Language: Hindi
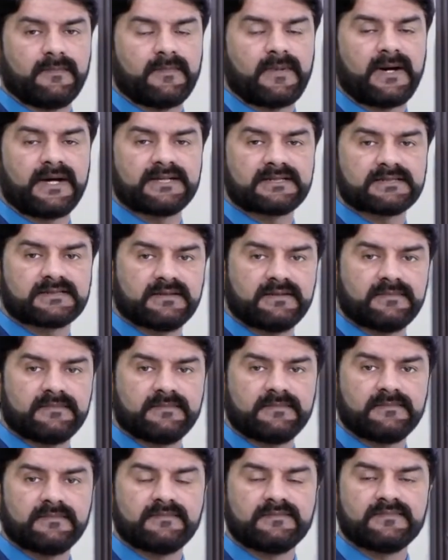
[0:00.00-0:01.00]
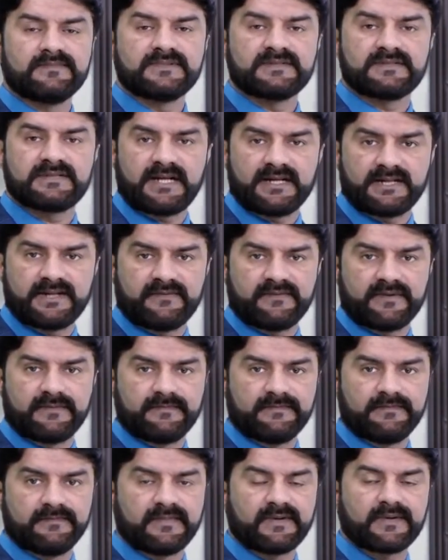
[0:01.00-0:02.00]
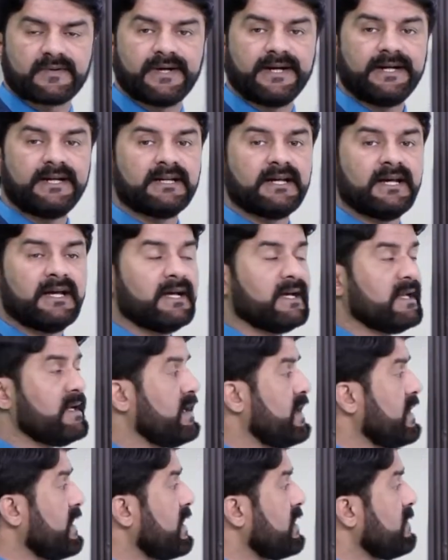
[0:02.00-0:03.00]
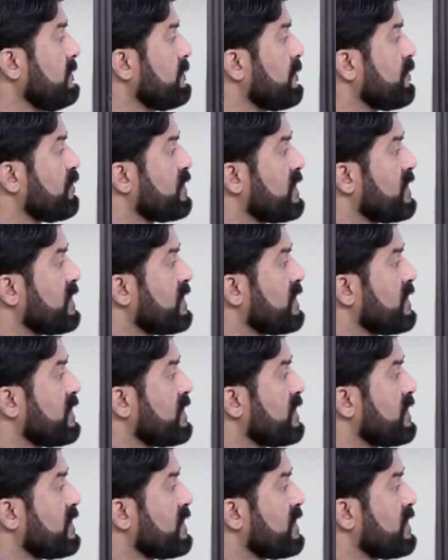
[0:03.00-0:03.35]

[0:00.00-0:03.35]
पाइसम सेटिवम राइट लेकिन